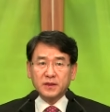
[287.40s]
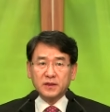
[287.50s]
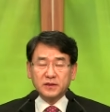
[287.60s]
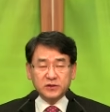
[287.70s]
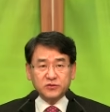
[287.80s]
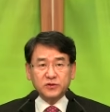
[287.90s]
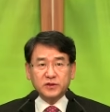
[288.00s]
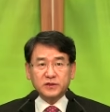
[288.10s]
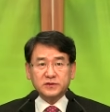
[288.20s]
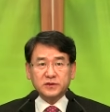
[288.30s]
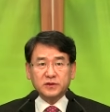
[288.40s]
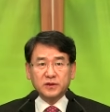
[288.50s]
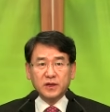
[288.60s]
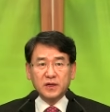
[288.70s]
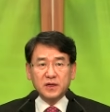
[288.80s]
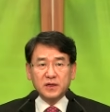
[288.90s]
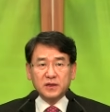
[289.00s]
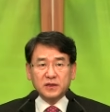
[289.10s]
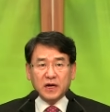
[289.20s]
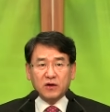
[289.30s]
예수님께서
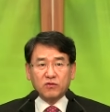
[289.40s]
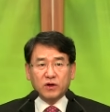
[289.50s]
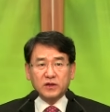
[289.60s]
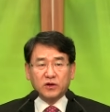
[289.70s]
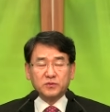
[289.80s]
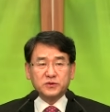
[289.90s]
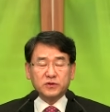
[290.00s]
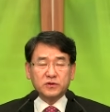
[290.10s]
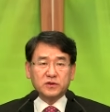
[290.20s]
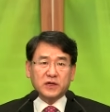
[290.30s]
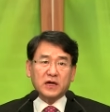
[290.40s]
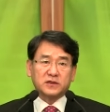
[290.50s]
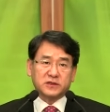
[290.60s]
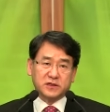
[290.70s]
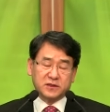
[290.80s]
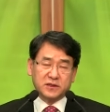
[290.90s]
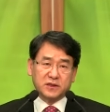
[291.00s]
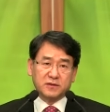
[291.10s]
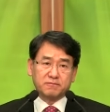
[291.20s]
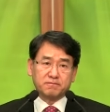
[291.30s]
양과 염소를 가르실
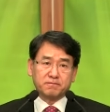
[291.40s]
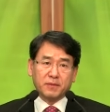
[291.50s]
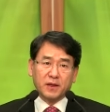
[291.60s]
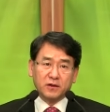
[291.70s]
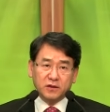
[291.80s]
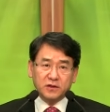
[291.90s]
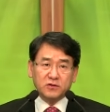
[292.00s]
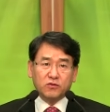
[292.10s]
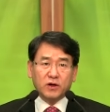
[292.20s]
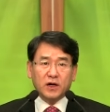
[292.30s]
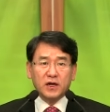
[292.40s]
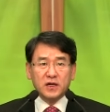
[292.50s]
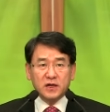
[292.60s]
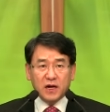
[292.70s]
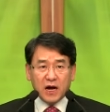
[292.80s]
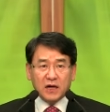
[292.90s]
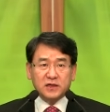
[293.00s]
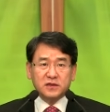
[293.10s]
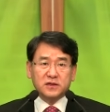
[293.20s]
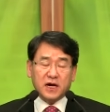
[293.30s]
때, 의인과
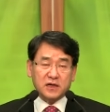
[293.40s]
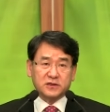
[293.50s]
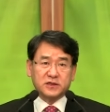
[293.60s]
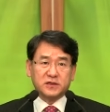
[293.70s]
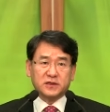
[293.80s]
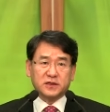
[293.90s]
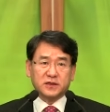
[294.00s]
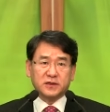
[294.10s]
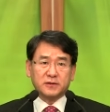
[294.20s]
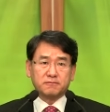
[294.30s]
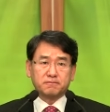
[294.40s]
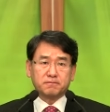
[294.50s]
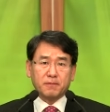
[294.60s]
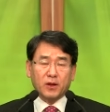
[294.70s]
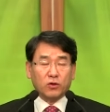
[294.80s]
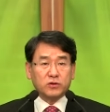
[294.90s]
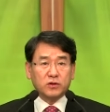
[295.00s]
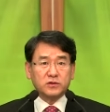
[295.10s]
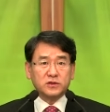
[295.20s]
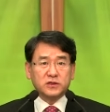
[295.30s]
악인을 가르실 때
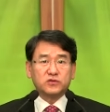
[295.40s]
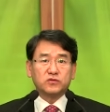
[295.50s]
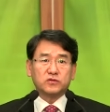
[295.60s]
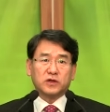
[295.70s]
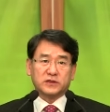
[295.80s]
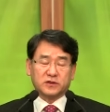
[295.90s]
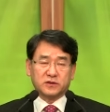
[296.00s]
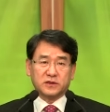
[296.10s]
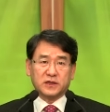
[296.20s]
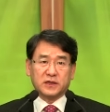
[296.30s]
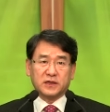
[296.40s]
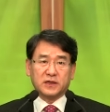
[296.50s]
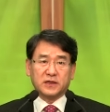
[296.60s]
어떤 기준으로 하셨느냐?